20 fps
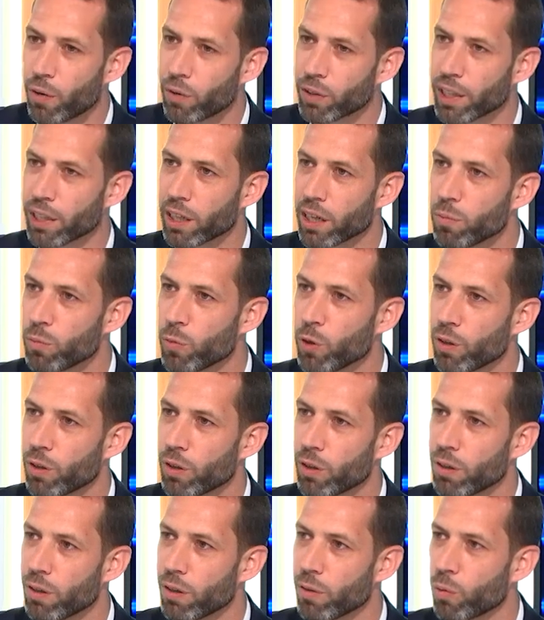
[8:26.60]
on a quand même,
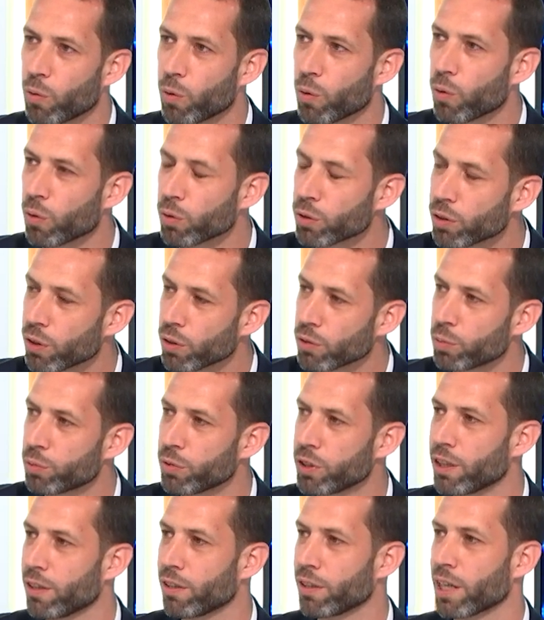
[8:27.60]
on ressent
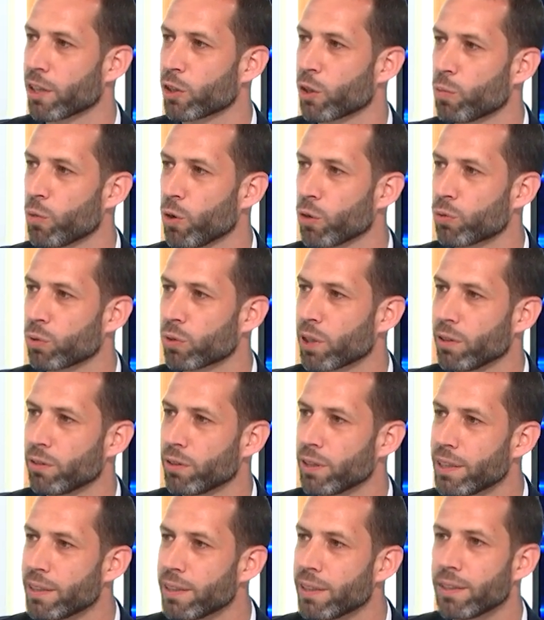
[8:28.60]
depuis quelques mois en tout cas
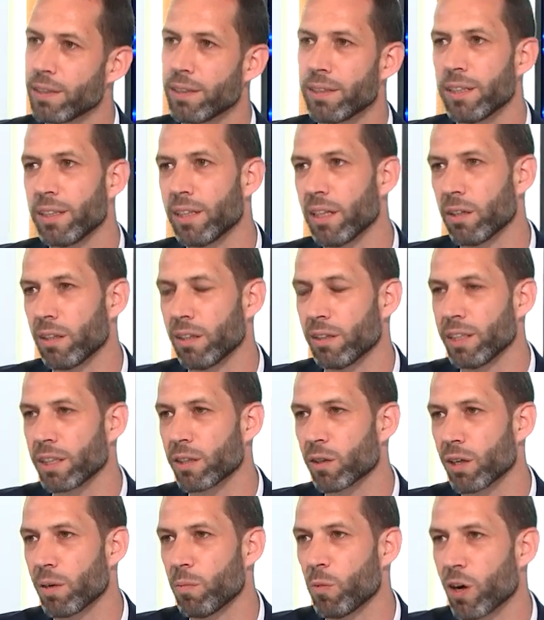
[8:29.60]
une nécessité des
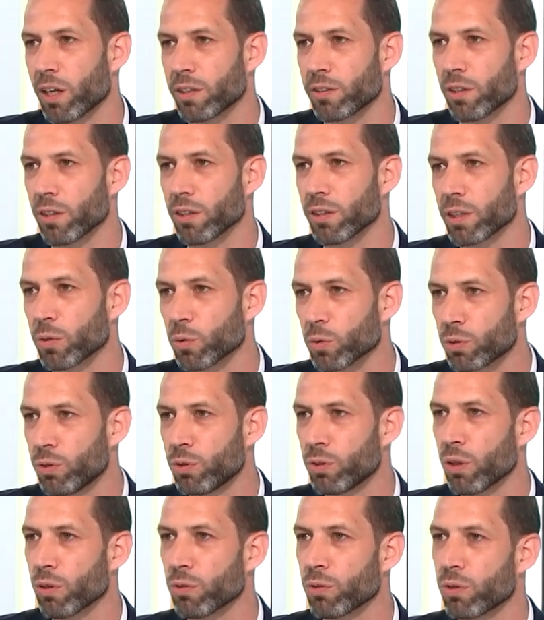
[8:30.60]
collaborateurs, des consultants